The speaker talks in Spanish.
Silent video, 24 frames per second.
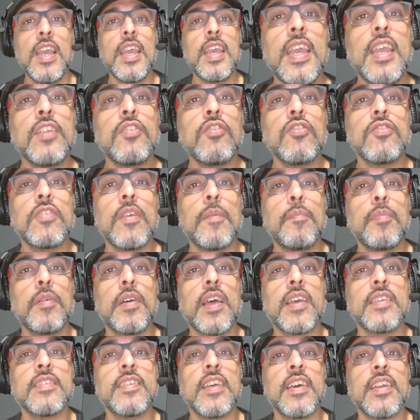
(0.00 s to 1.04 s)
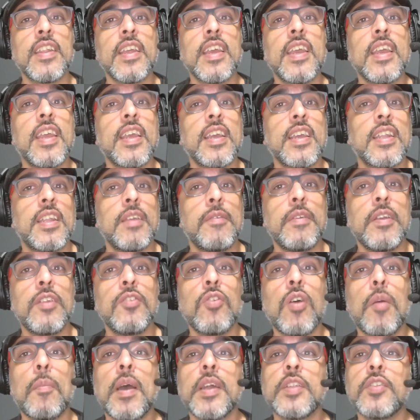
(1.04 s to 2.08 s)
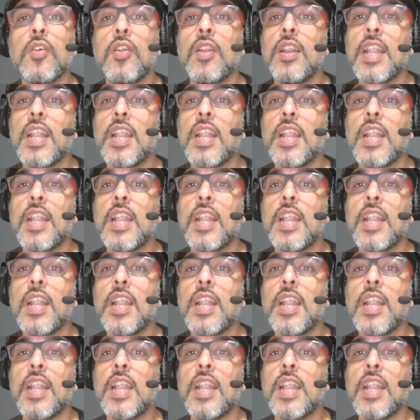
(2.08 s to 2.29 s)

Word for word: Esto se puede hacer escribiendo a mano